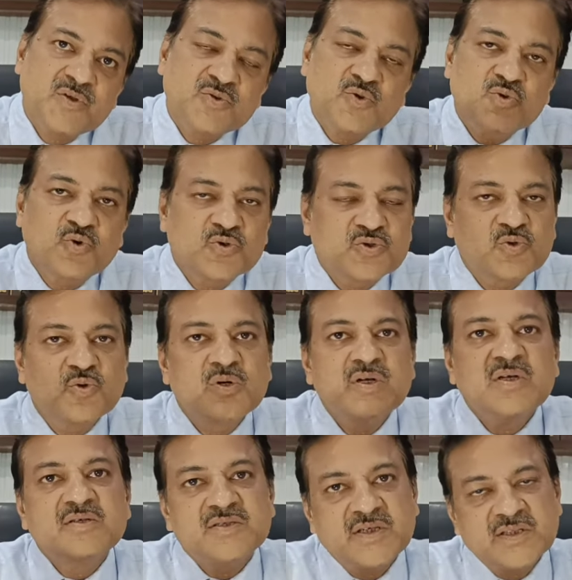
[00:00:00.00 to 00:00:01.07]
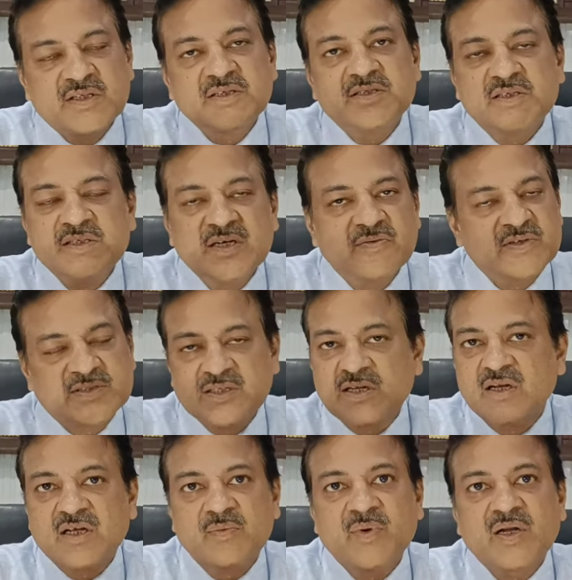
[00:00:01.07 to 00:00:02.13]
तो दोस्तों ये थी टीना
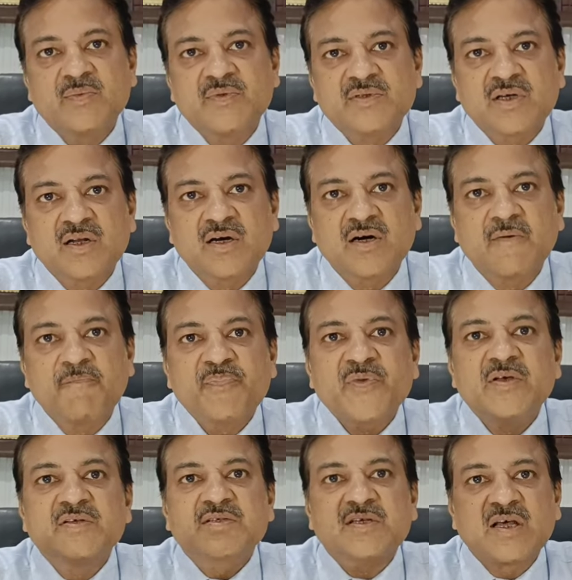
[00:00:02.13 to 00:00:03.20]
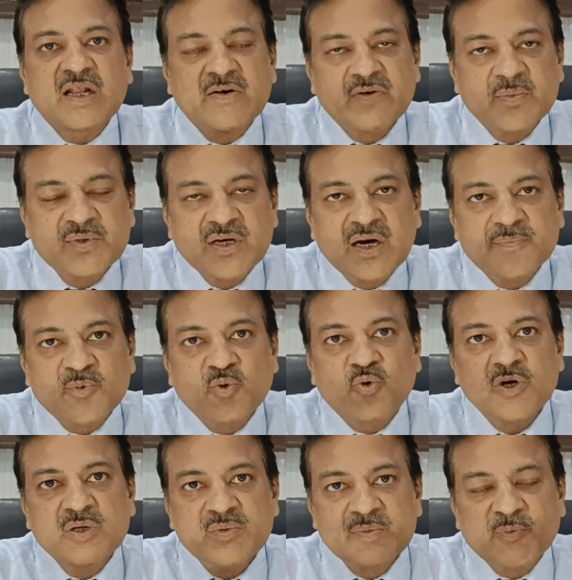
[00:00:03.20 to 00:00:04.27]
वर्सिकल के बारे में सलाह इसके अलावा भी आप
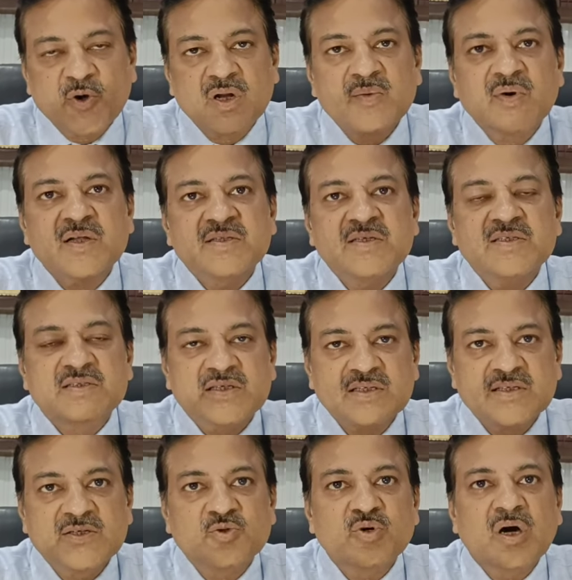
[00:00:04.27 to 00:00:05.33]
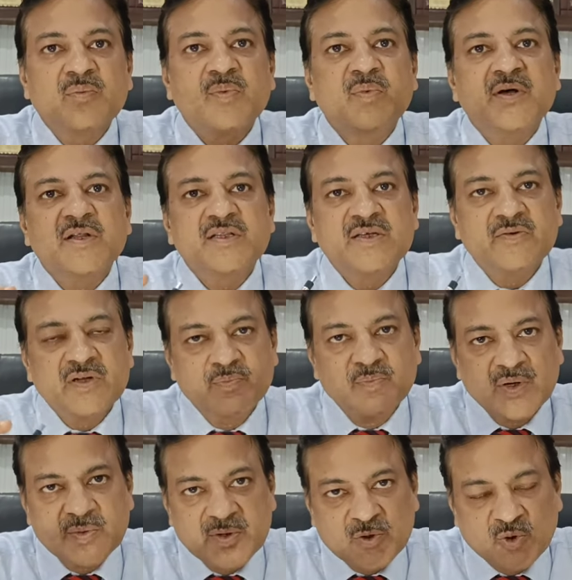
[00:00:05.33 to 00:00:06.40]
कोई भी प्रॉब्लम आती है स्किन की तो आप हमारे दिए
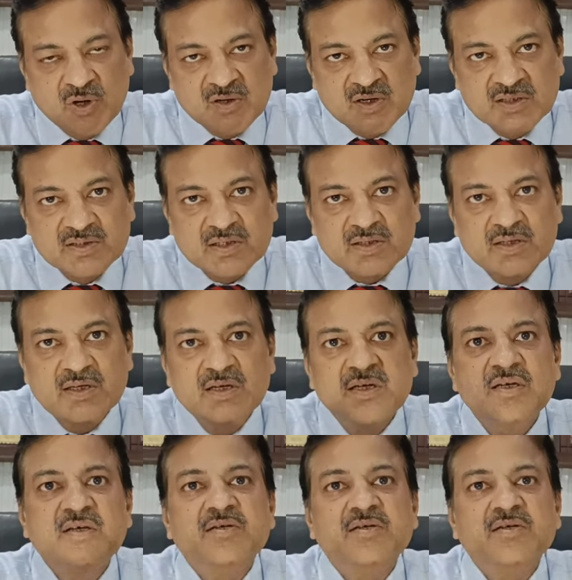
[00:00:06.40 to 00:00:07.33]
नंबर पर कॉल कर सकते हैं